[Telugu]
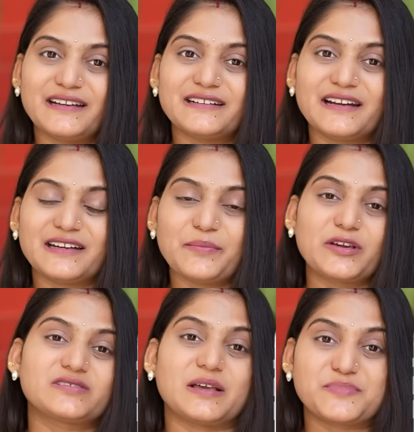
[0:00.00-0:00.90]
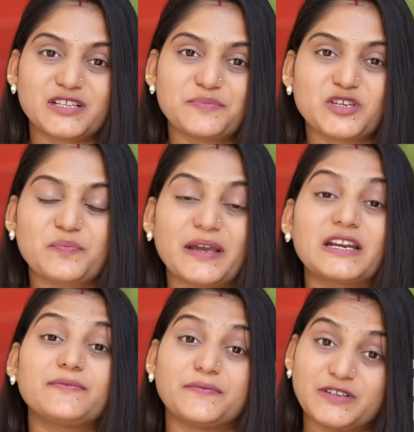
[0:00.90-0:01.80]
ఏంటంటే మీకు సబ్స్క్రిప్షన్
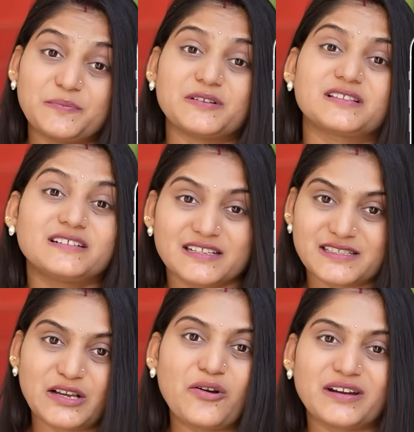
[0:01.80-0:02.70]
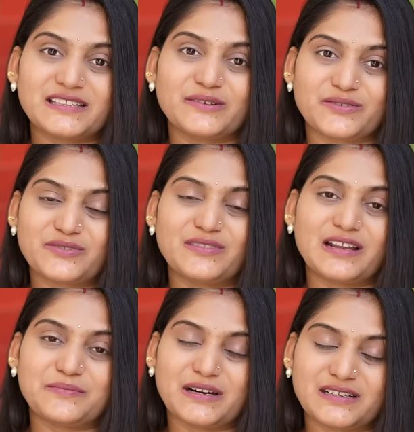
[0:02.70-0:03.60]
పైన ఫిఫ్టీ పర్సెంట్ డిస్కౌంట్ అయితే
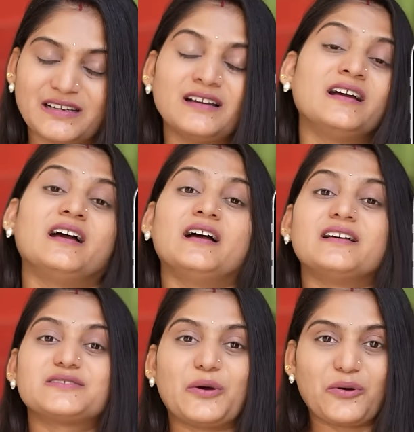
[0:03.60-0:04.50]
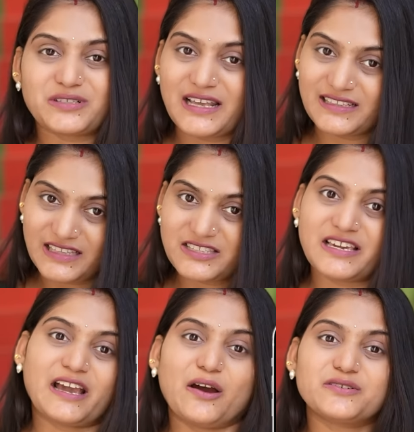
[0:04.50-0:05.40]
వస్తుందన్నమాట సో ఒకసారి అయితే
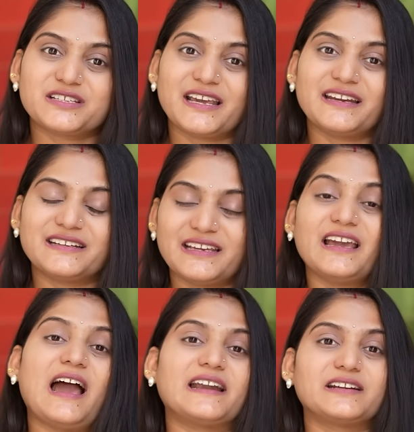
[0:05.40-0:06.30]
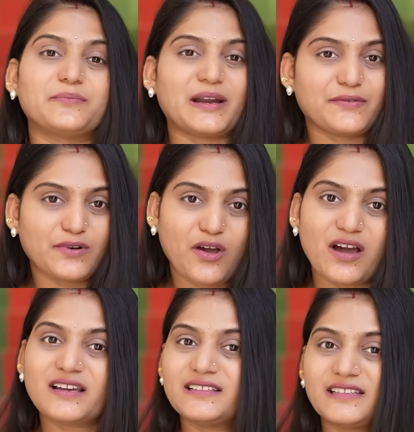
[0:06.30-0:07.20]
చెక్అవుట్ చేయండి అండ్ మన
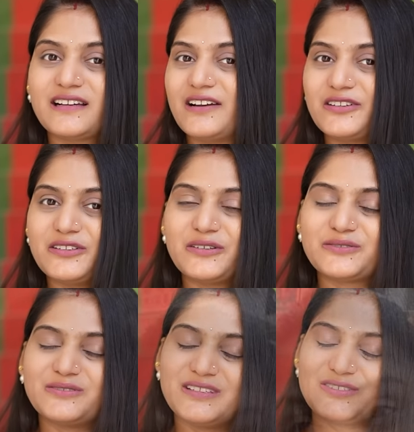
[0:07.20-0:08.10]
బ్లాగ్ అయితే కంటిన్యూ అవుతుంది